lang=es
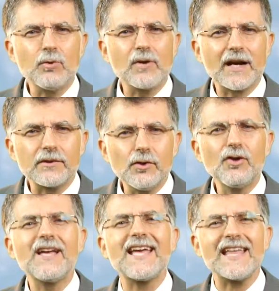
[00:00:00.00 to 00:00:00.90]

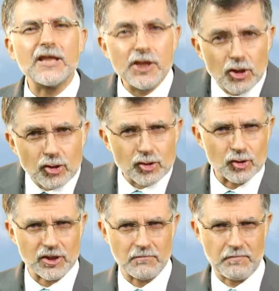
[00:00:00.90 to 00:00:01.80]
educación que Dios
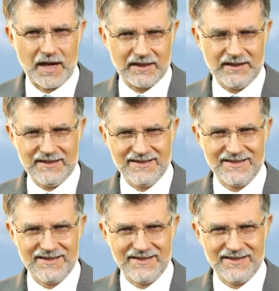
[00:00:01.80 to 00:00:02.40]
nos imparte.